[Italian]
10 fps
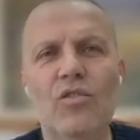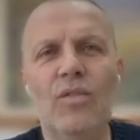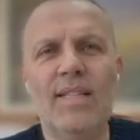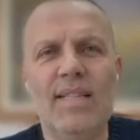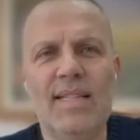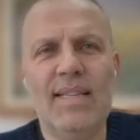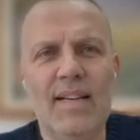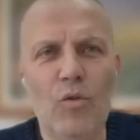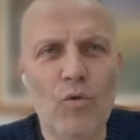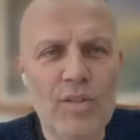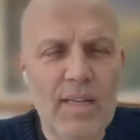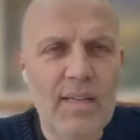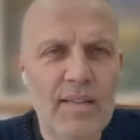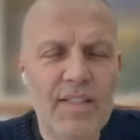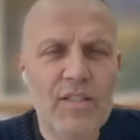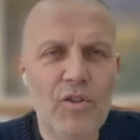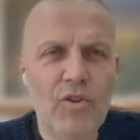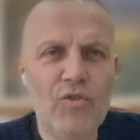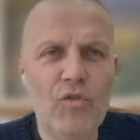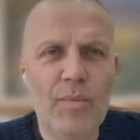sono la stessa cosa. Le oh. infezioni
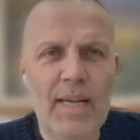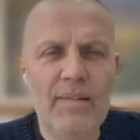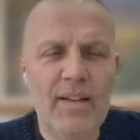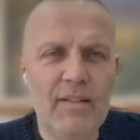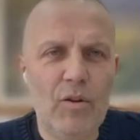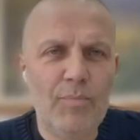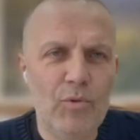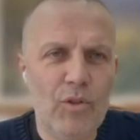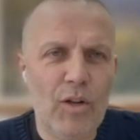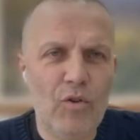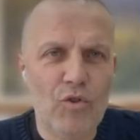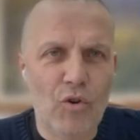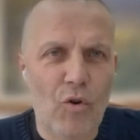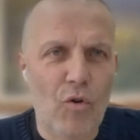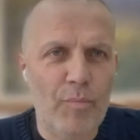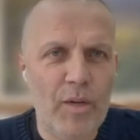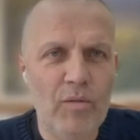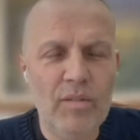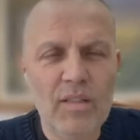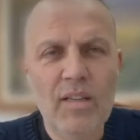nosocomiali vengono appunto da nosocomio,